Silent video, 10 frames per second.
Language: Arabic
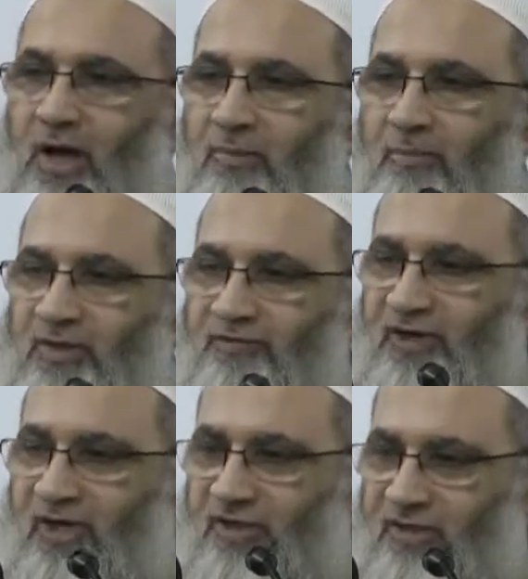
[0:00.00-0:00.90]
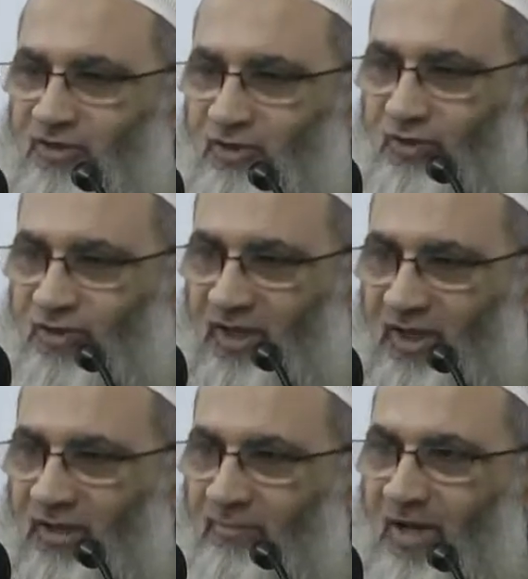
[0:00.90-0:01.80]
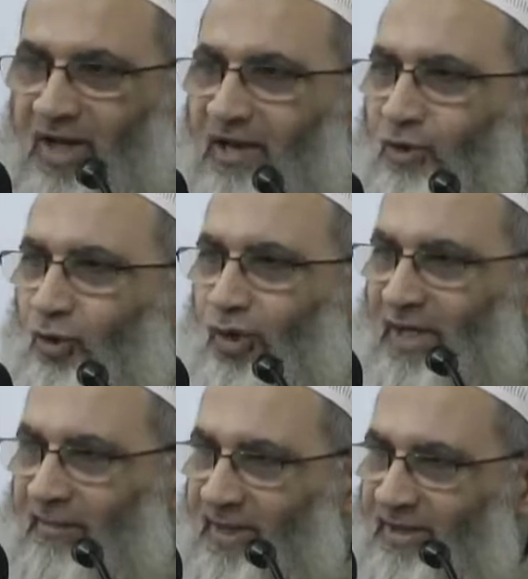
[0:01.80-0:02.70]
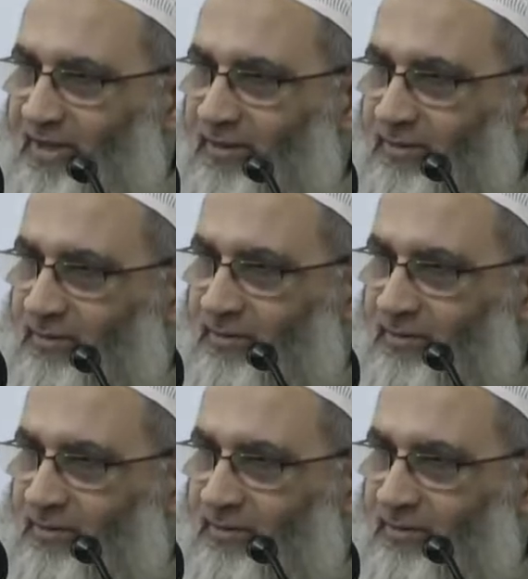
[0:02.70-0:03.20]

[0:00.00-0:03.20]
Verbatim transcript: عمر في هذه الدنيا مآله إلى ماذا؟